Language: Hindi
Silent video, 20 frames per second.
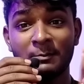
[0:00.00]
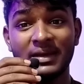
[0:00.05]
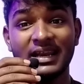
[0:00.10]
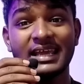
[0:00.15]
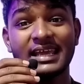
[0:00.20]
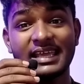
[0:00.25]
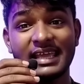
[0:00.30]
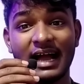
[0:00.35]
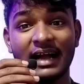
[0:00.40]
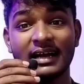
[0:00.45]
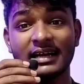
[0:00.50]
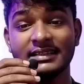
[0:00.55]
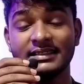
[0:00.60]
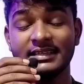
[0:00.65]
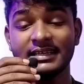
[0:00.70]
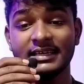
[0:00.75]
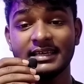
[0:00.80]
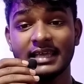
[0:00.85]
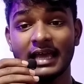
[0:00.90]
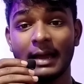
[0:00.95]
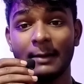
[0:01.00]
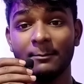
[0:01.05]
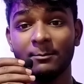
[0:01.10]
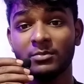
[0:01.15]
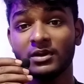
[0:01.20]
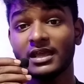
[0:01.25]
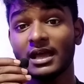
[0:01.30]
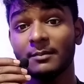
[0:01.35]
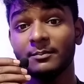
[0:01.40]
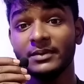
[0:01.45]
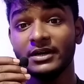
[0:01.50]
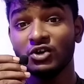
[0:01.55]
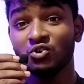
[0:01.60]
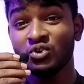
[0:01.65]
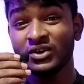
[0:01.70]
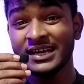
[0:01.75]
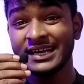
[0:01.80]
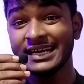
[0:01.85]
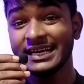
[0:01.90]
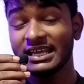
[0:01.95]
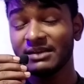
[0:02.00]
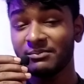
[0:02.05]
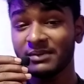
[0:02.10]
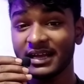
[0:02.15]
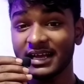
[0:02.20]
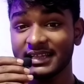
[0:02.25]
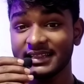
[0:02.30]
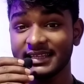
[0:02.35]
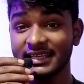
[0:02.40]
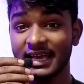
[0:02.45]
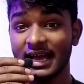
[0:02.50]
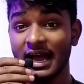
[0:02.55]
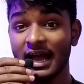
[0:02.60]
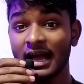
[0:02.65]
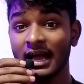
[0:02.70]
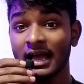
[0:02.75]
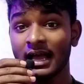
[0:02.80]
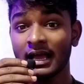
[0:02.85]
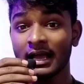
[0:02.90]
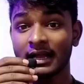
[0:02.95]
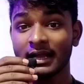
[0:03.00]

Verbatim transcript: मैंने क्या गलती किया है क्या वीडियो एडिटिंग e में गलती है